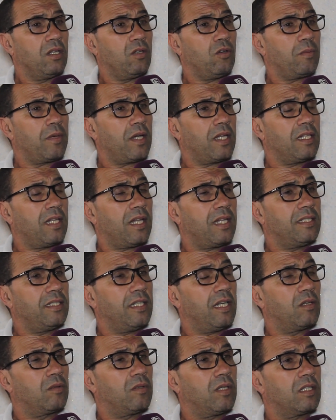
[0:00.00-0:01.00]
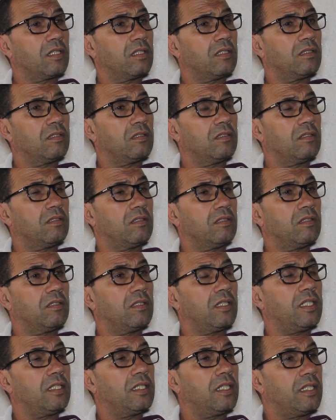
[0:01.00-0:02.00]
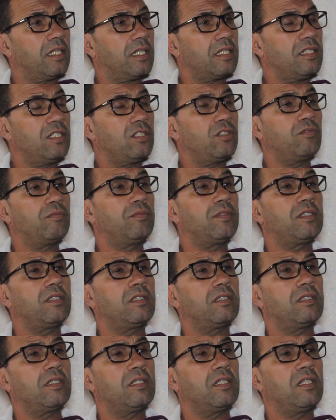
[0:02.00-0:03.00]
وبقات القضيه هكاك قال لي انا خصني نشوف بنتي